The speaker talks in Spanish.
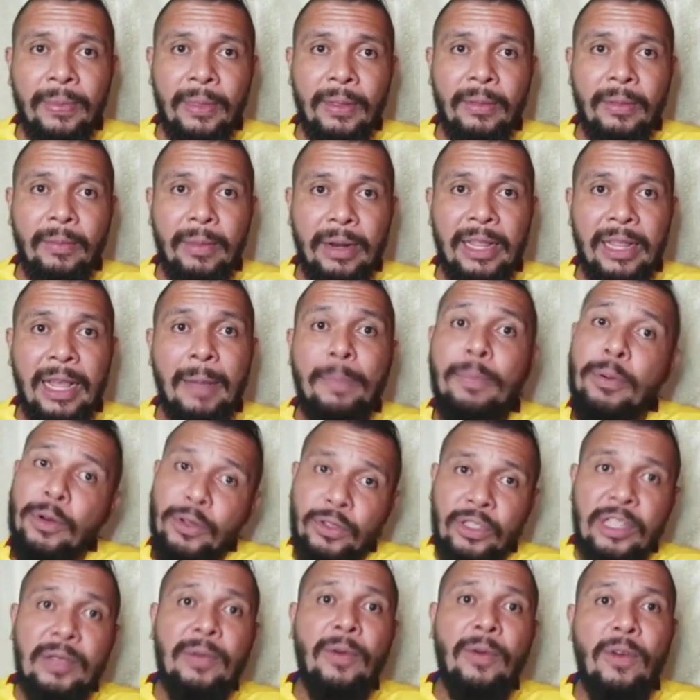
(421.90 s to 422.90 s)
¿verdad? Por
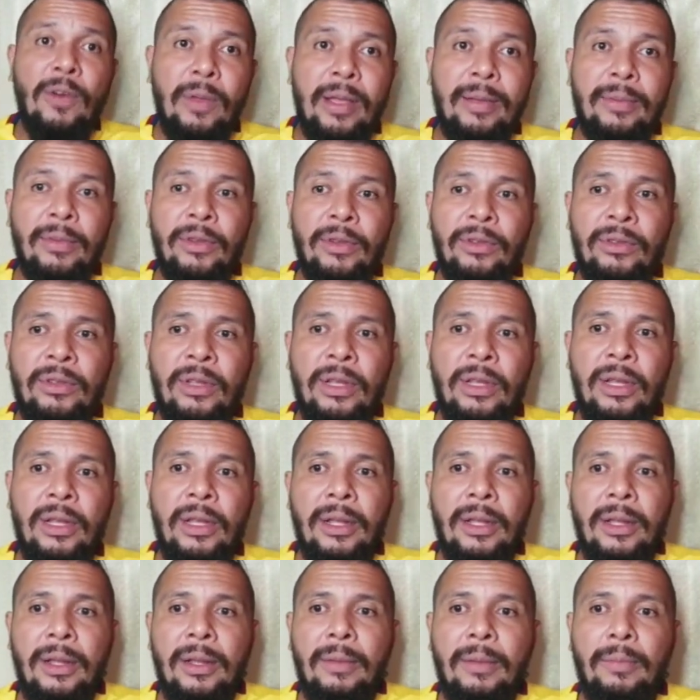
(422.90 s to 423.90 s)
si volvemos.
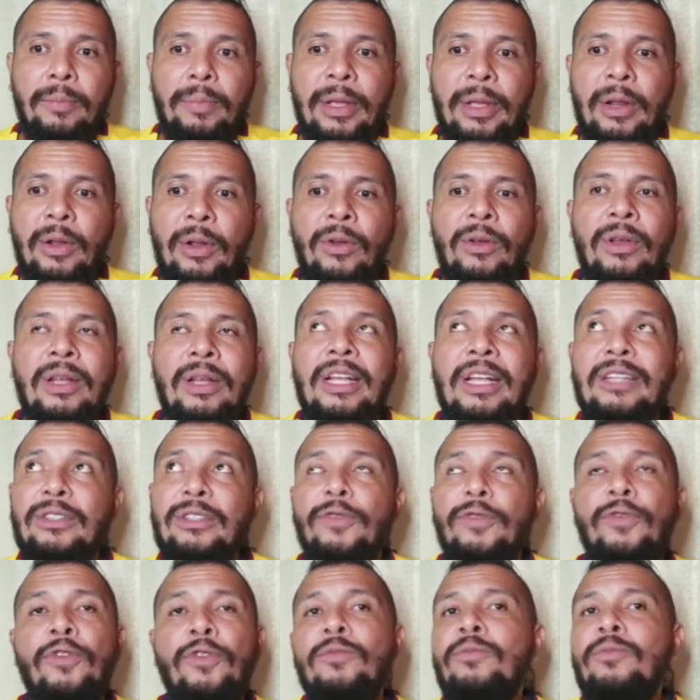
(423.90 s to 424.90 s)
Pero
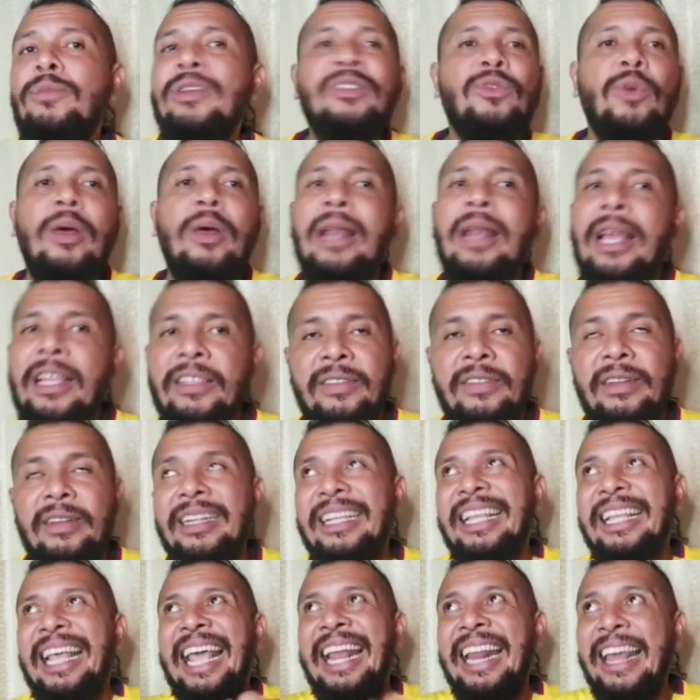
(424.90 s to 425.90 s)
eso fue un visualizer.
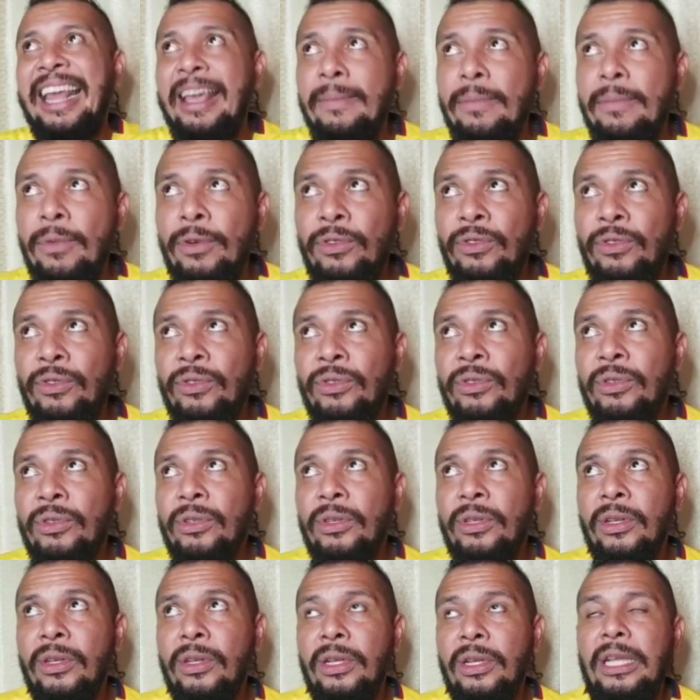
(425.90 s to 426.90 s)
Queremos,
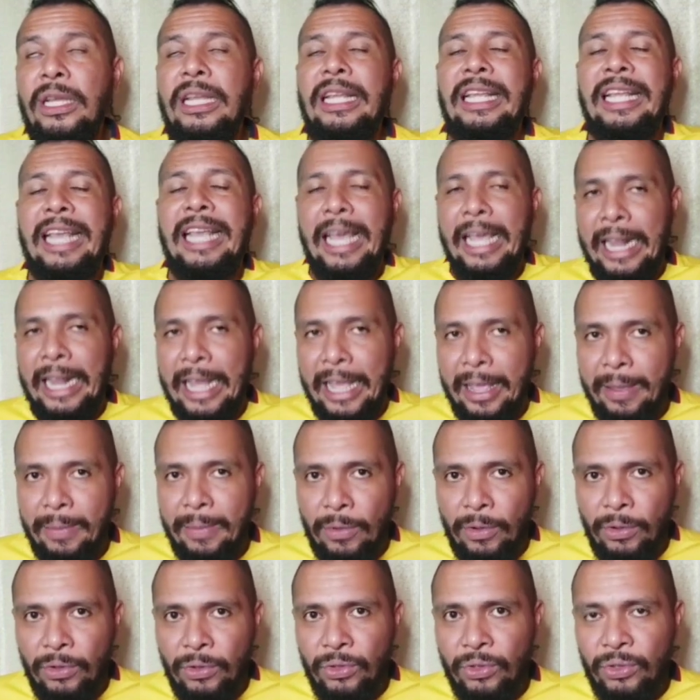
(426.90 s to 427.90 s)

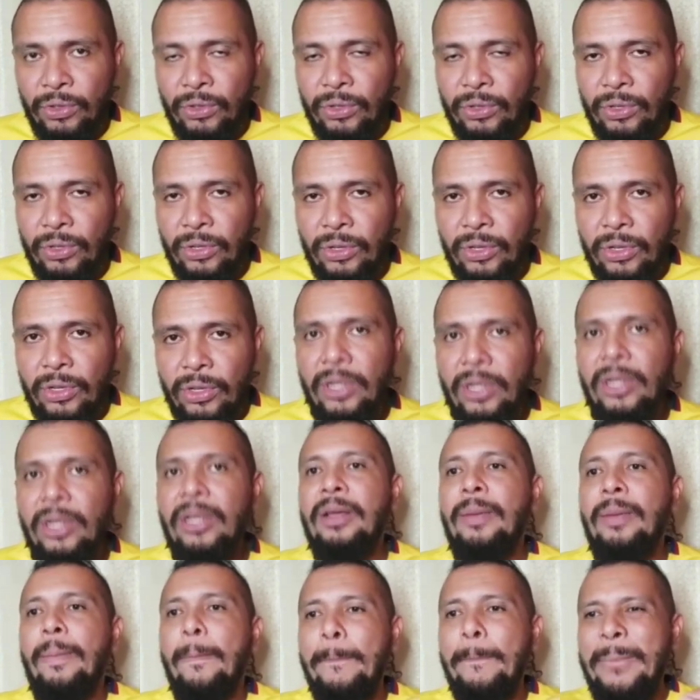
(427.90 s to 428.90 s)
queremos
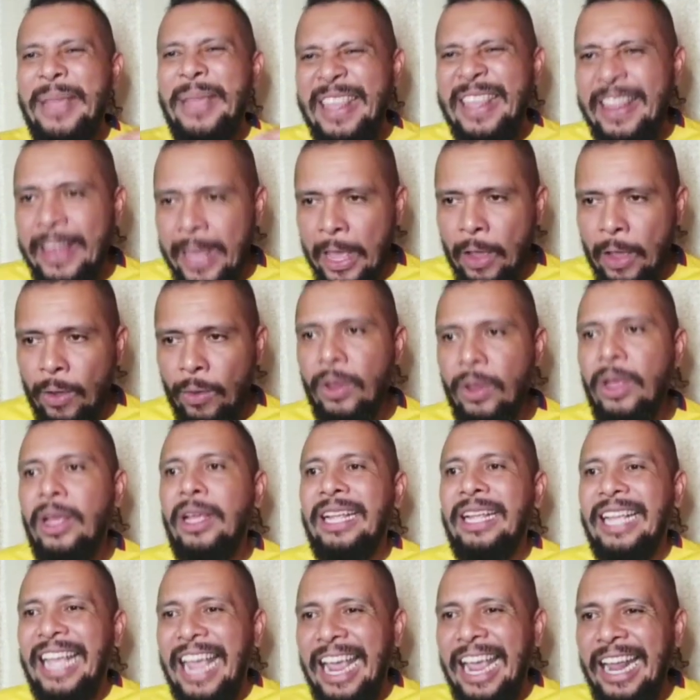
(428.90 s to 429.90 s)
video.
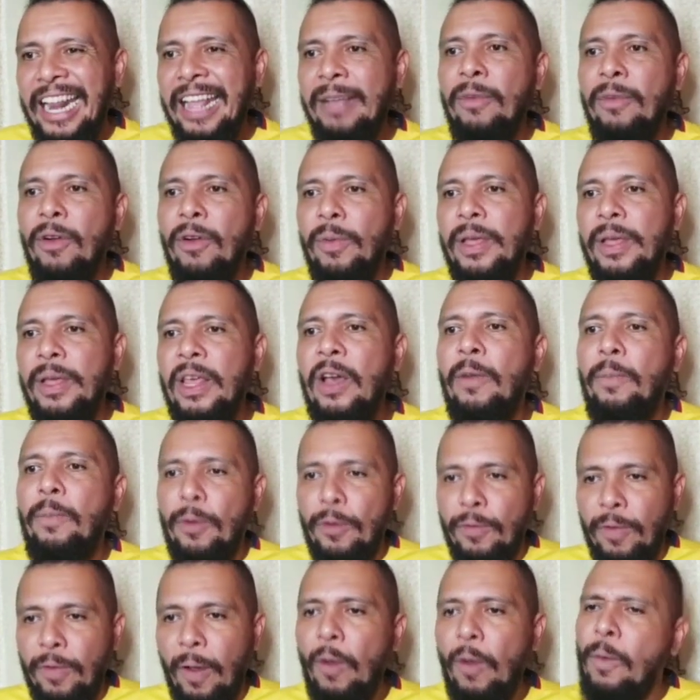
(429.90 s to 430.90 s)
Queremos video,
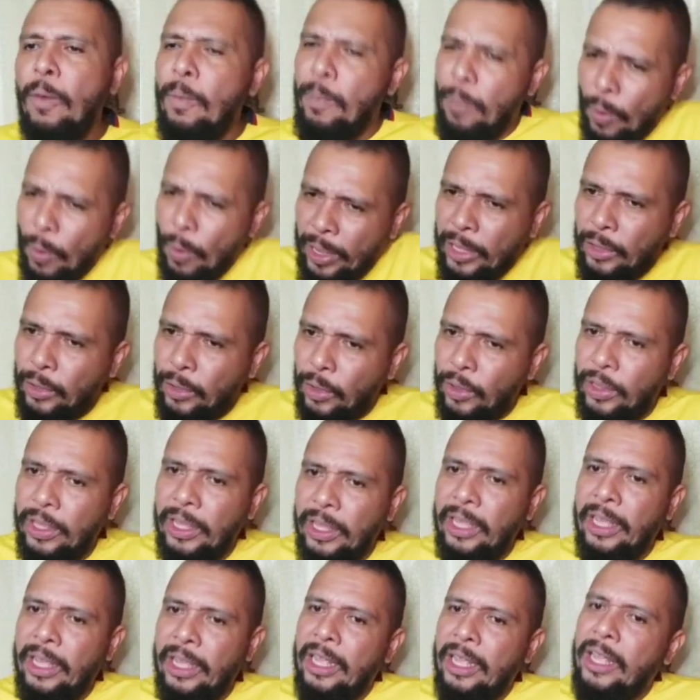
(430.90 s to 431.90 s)
por favor, un poquito
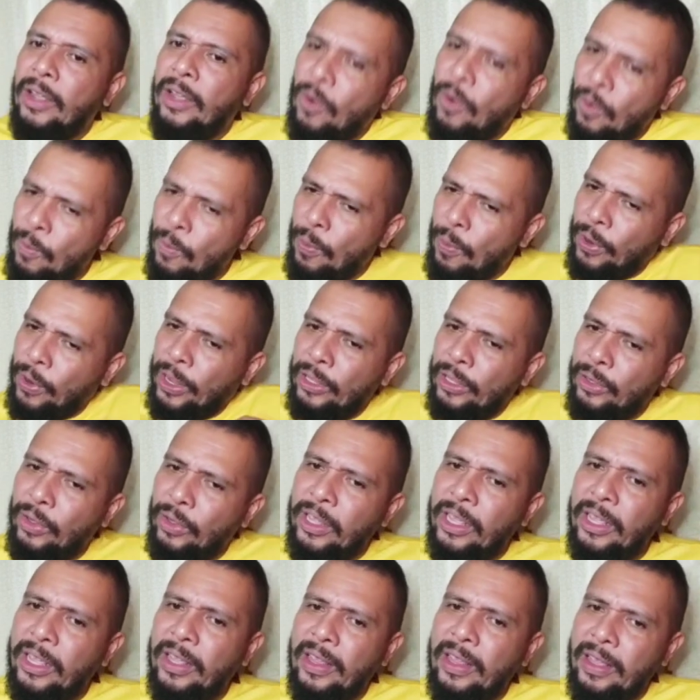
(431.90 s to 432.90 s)
de, un poquito
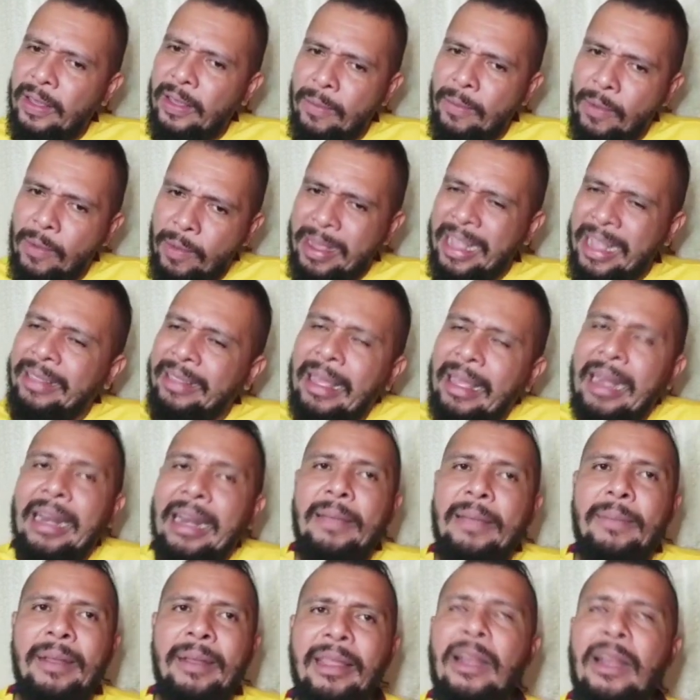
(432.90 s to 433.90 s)
de, de
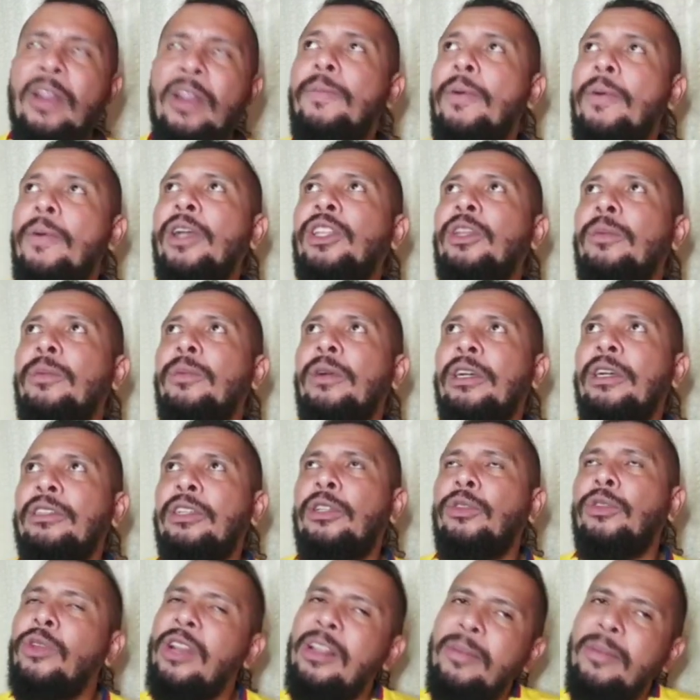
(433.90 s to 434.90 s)
métale, métale un poquito, porque
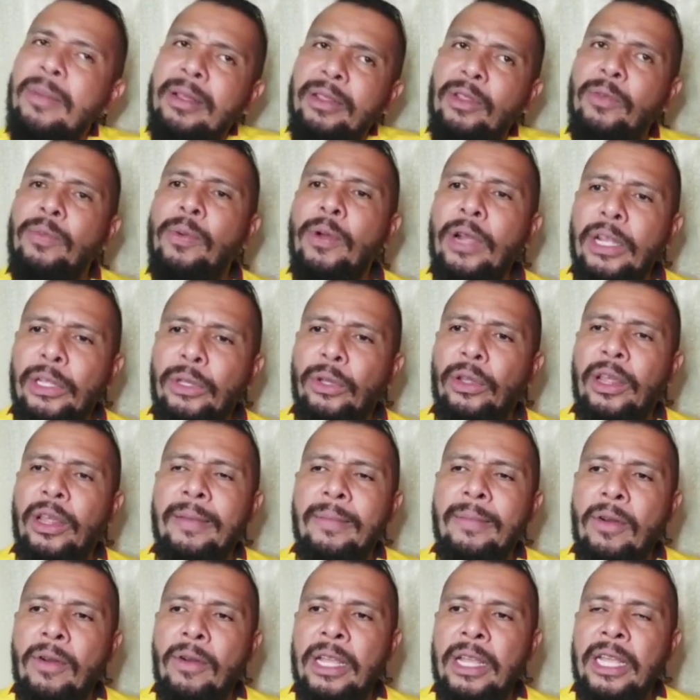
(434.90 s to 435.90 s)
si tú le metes un poquito de
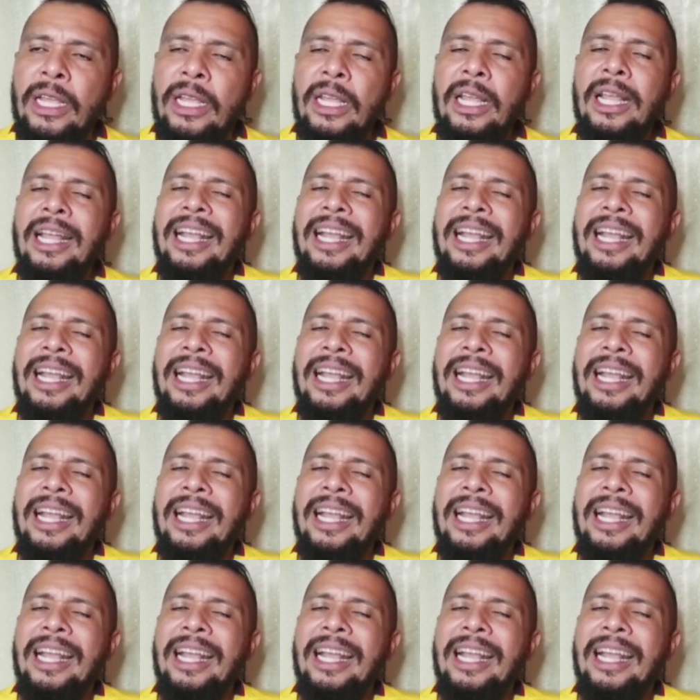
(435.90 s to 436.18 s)
money,